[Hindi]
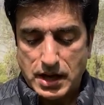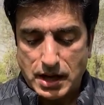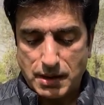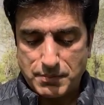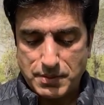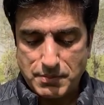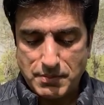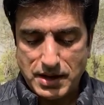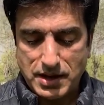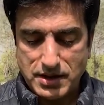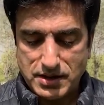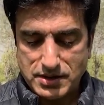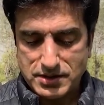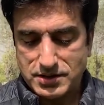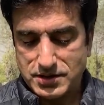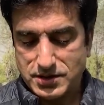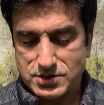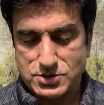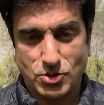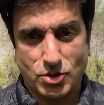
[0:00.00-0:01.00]
अभी मैंने
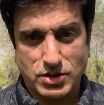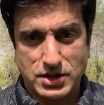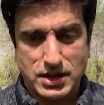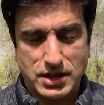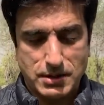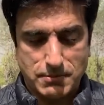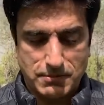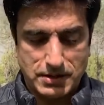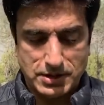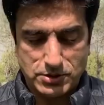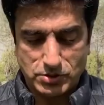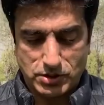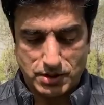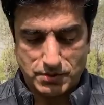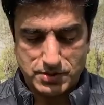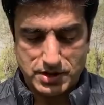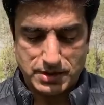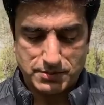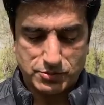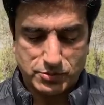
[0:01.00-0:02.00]
सऊदी अरब वाली तो
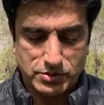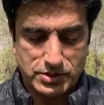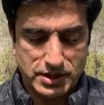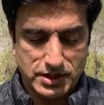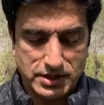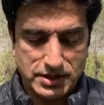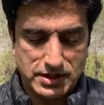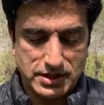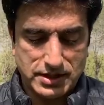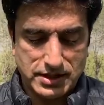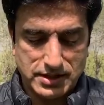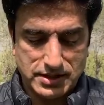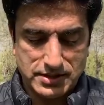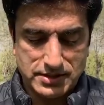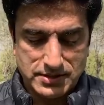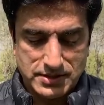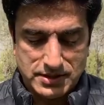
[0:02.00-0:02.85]
खबर आपको दे दी देनी है